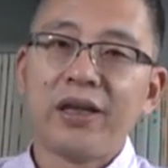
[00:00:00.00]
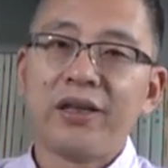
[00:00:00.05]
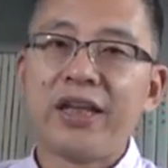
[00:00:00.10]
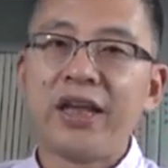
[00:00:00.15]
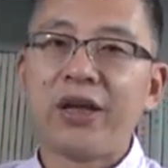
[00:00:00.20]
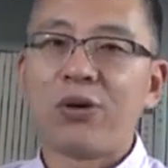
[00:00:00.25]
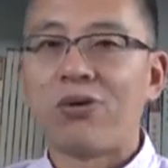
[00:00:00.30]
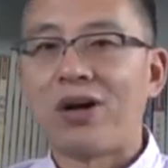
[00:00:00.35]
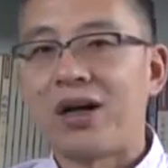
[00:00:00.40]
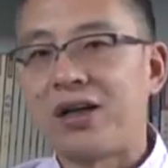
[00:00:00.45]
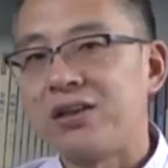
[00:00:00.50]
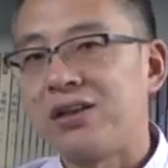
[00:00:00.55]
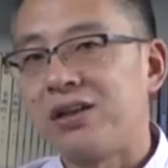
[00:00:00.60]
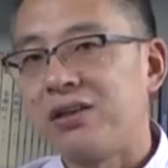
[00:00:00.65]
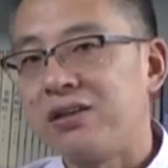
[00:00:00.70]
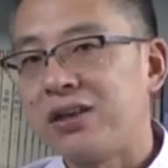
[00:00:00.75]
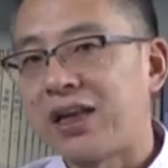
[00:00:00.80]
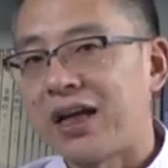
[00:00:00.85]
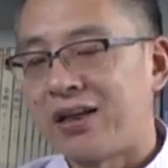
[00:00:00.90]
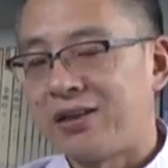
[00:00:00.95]
内化
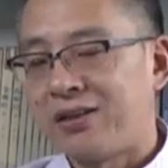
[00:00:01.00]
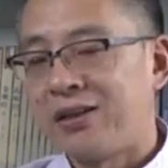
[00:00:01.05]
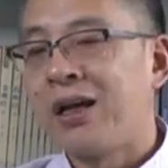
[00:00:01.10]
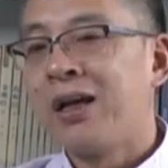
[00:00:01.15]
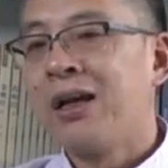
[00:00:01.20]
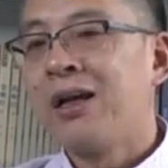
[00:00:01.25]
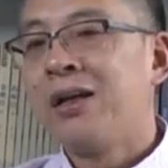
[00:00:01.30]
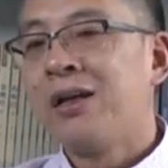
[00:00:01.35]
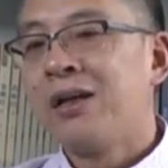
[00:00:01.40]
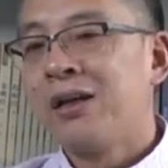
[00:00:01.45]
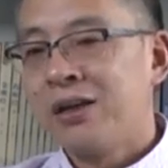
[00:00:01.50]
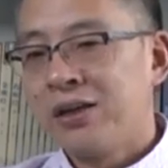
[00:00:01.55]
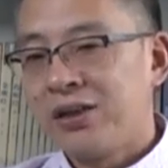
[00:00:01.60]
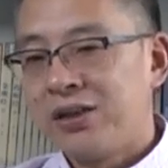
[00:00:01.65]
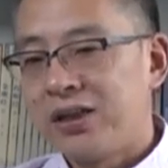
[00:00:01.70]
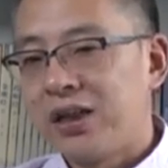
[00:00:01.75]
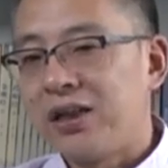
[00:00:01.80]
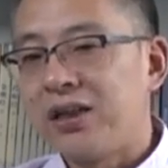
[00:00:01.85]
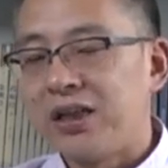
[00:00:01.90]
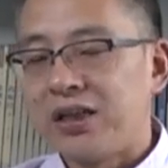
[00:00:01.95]
成他是。
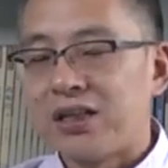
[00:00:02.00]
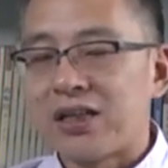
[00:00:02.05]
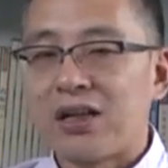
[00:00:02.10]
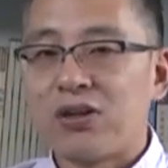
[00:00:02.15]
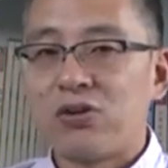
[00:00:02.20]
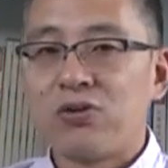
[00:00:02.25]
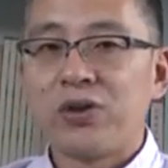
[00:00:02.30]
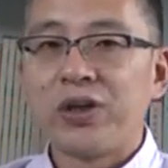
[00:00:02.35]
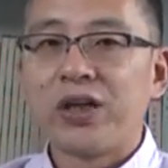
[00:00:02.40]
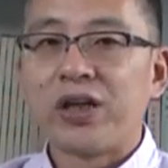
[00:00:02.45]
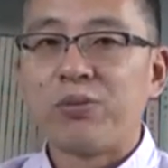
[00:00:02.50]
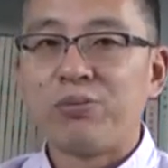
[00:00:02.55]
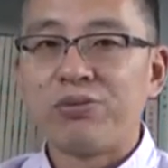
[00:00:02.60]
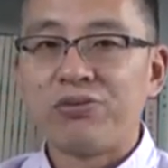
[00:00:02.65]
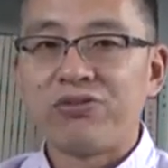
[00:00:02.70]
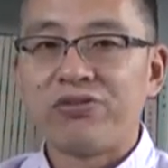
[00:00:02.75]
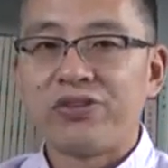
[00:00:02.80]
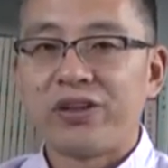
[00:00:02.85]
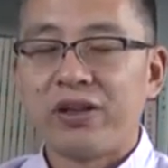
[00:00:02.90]
身体当中的一个部